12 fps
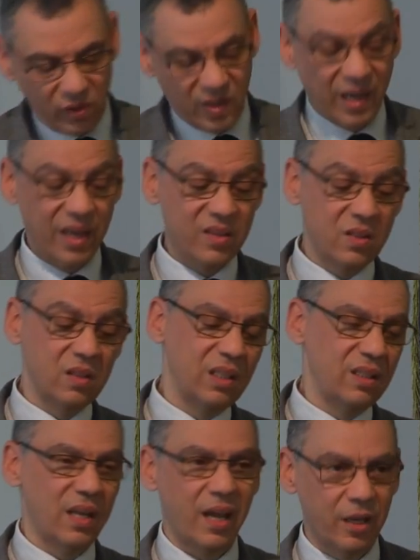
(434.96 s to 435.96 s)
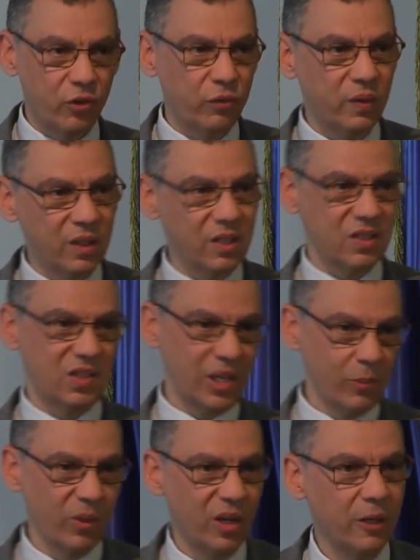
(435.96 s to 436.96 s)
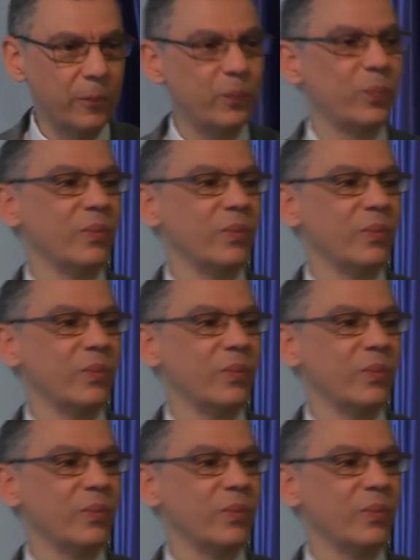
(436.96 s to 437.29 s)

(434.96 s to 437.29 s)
Zahlen sind in der DDR ein schwieriges Thema.